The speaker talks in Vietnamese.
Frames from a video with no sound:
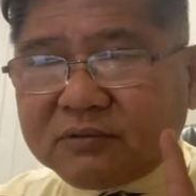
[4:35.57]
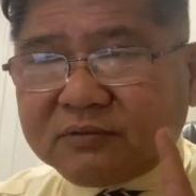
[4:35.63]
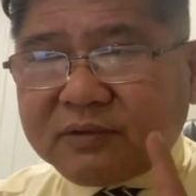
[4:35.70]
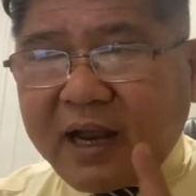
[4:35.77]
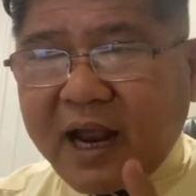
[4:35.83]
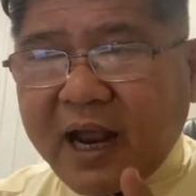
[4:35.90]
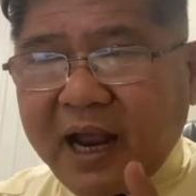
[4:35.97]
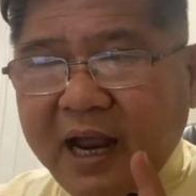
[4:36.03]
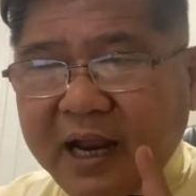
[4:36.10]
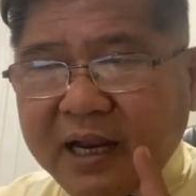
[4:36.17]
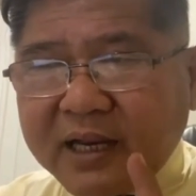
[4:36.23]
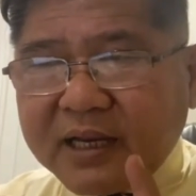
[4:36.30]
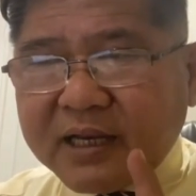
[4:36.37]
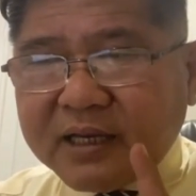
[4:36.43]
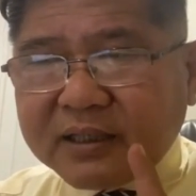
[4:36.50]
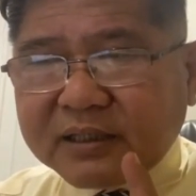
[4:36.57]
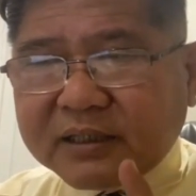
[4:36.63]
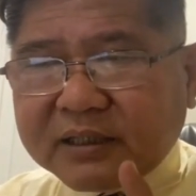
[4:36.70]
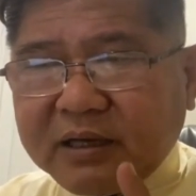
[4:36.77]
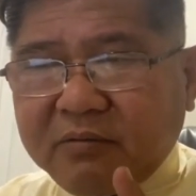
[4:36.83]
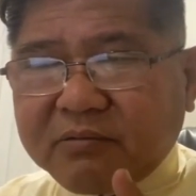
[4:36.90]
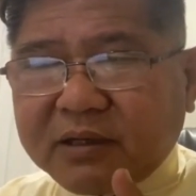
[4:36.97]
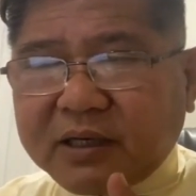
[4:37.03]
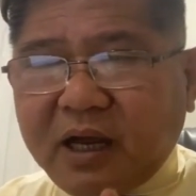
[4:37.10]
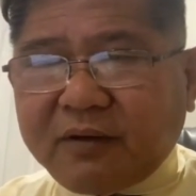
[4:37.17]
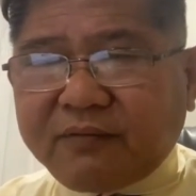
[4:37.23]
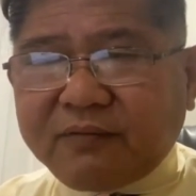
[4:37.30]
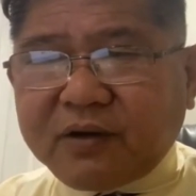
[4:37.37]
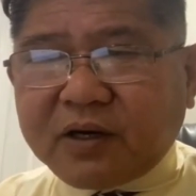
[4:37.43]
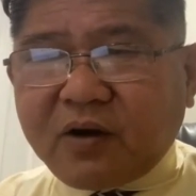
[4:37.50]
và trong cái
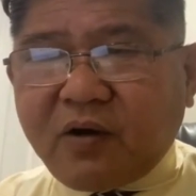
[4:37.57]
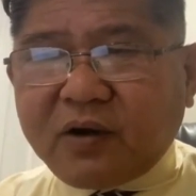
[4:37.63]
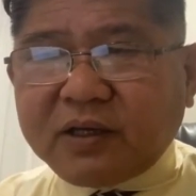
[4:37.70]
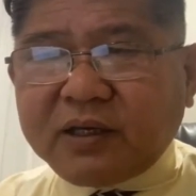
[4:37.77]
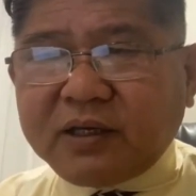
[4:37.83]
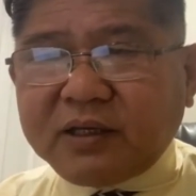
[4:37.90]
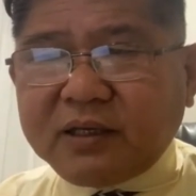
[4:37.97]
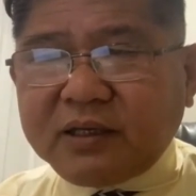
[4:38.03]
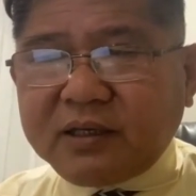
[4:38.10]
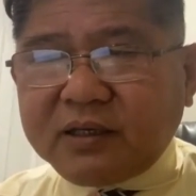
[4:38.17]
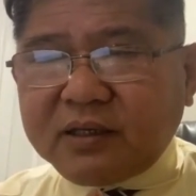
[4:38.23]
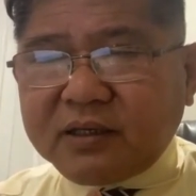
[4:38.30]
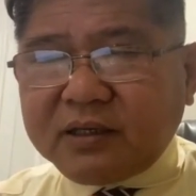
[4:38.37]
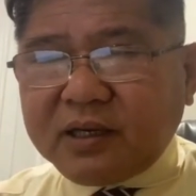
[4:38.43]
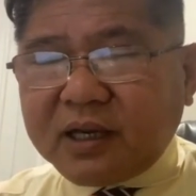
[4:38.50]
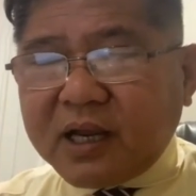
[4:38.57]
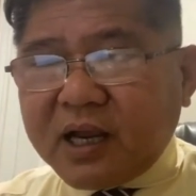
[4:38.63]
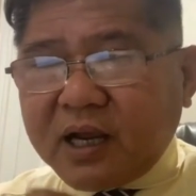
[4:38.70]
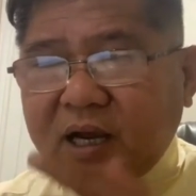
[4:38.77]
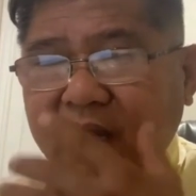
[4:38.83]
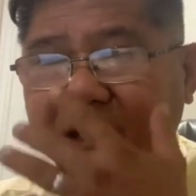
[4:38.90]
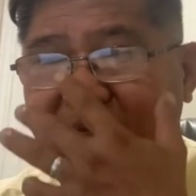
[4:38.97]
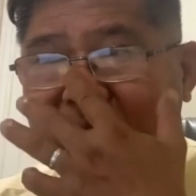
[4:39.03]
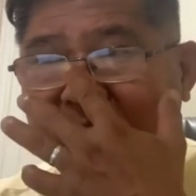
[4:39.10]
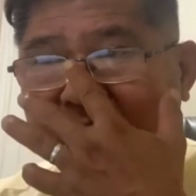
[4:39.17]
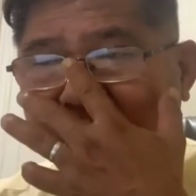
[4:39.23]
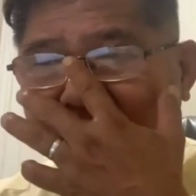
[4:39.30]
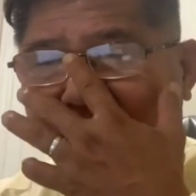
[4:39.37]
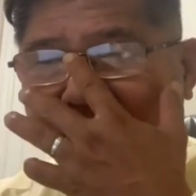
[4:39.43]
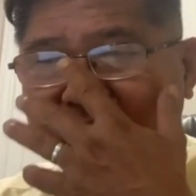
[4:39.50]
đợt vừa rồi những người
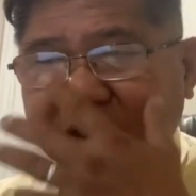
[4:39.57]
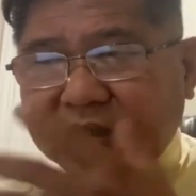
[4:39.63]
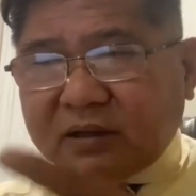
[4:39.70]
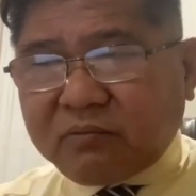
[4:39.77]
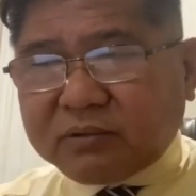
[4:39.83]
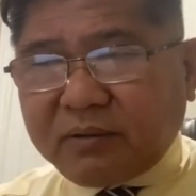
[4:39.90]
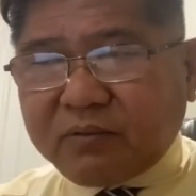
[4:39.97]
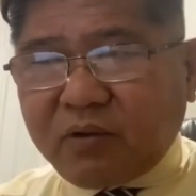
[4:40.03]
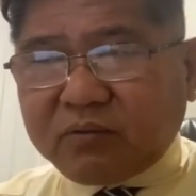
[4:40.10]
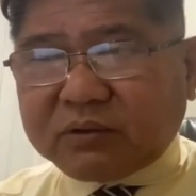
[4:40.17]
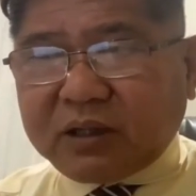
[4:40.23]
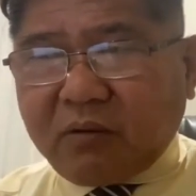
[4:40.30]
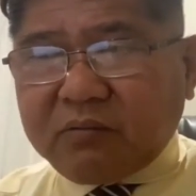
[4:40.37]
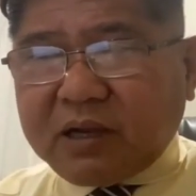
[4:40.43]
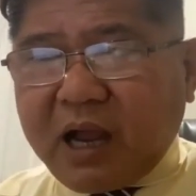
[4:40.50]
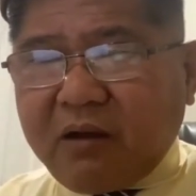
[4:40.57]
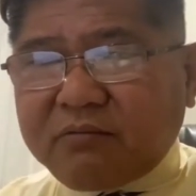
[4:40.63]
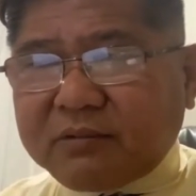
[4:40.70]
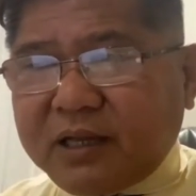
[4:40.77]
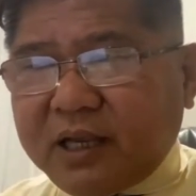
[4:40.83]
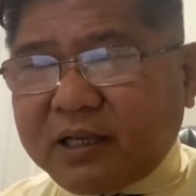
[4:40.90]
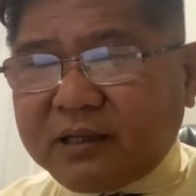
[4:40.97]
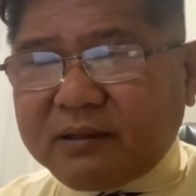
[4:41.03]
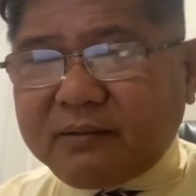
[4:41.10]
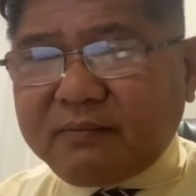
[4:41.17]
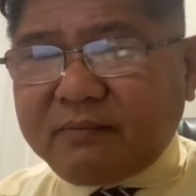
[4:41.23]
mà coi như chống tham nhũng tổng cộng nhé